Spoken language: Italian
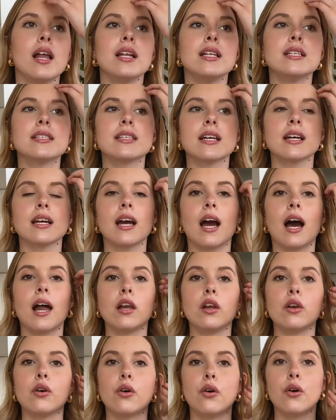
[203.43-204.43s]
il
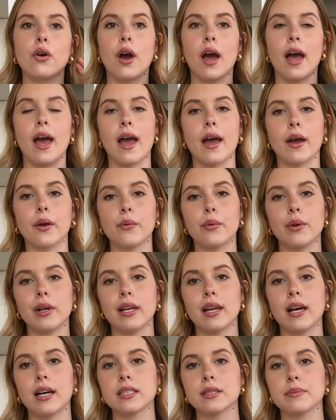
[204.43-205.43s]
sangallo è
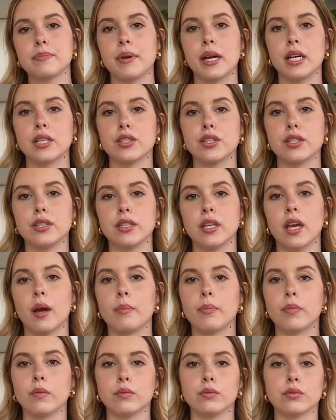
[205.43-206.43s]
quella specie di
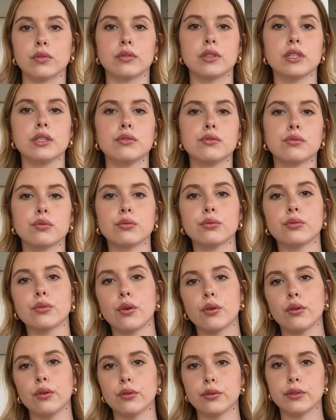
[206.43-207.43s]
appunto
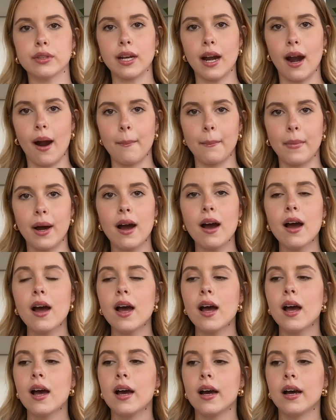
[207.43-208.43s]
tessuto o trama
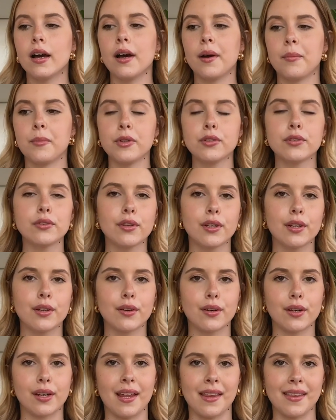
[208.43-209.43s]
eh, molto
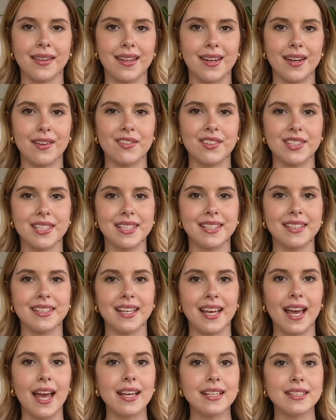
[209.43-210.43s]
ricorrente nei
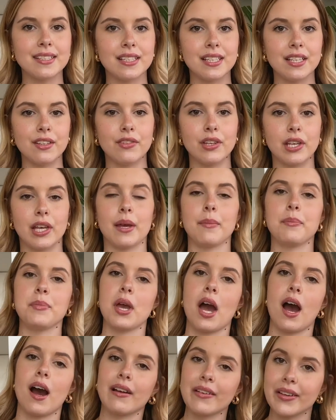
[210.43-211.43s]
vestiti estivi e
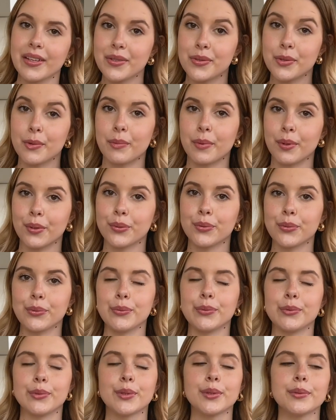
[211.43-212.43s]
bianchi
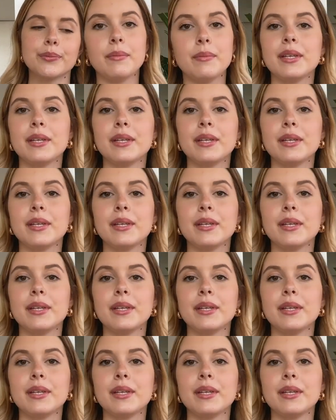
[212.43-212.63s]
soprattutto.